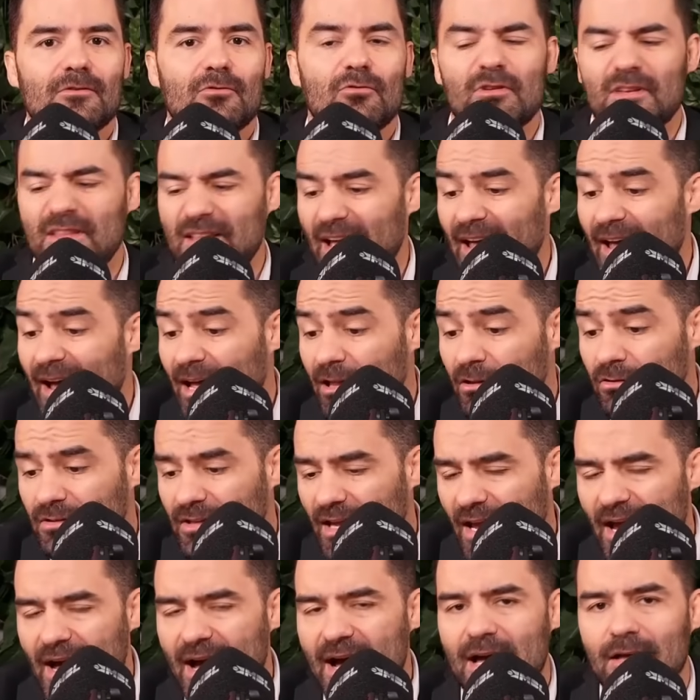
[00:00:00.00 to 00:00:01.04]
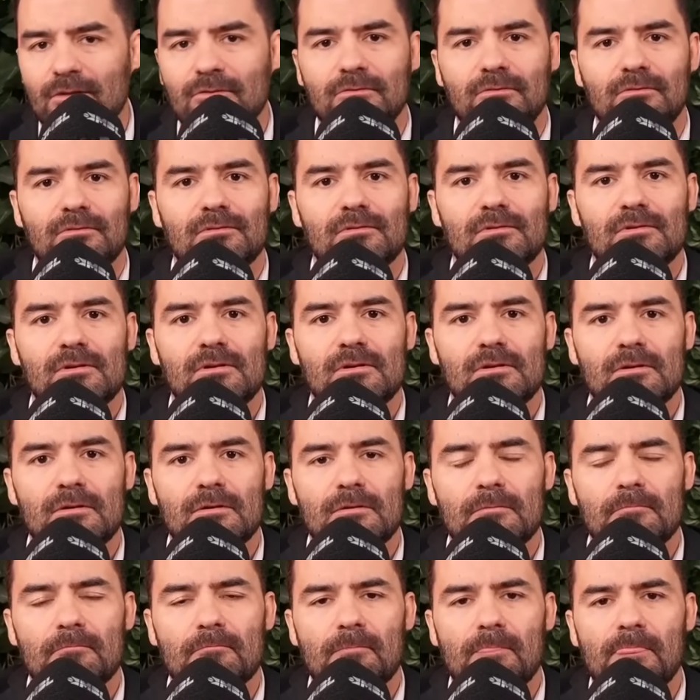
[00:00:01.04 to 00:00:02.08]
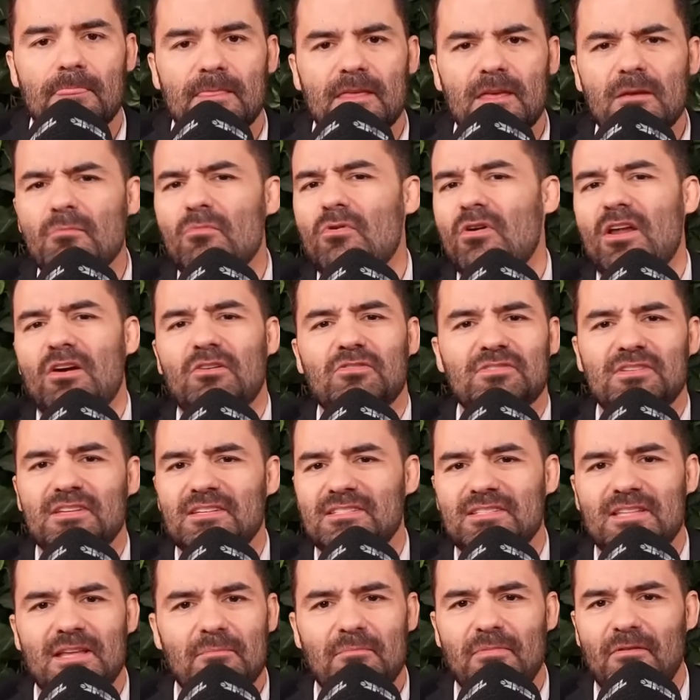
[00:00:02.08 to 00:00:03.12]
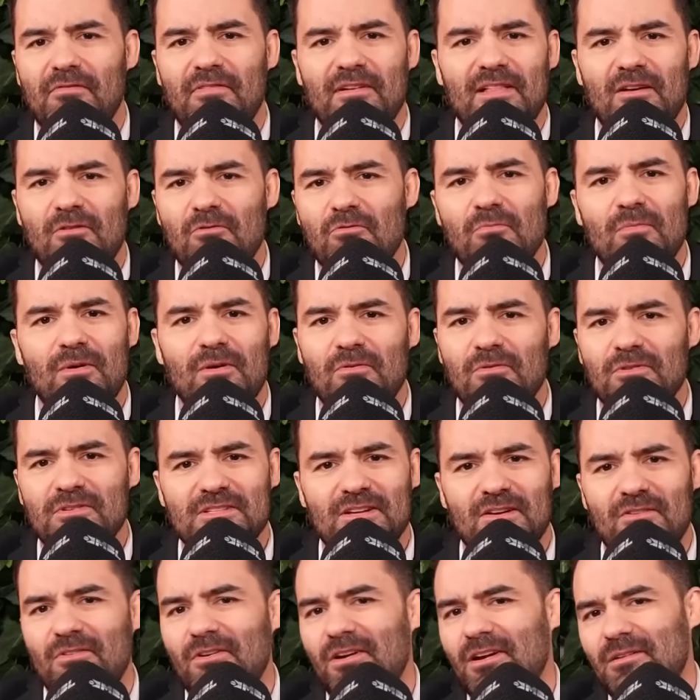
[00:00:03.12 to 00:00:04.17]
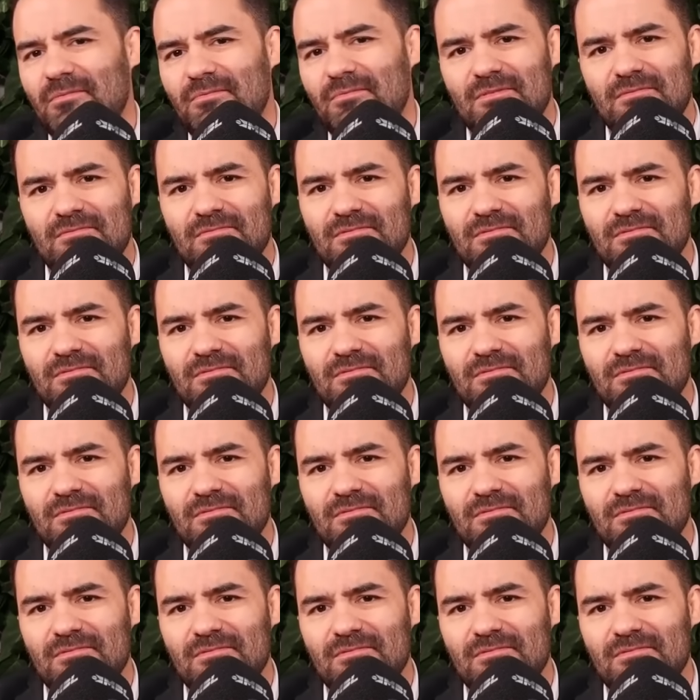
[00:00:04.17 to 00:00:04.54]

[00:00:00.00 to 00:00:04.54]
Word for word: O que tá errado, tá errado. Que moral vocês têm para falar alguma coisa agora?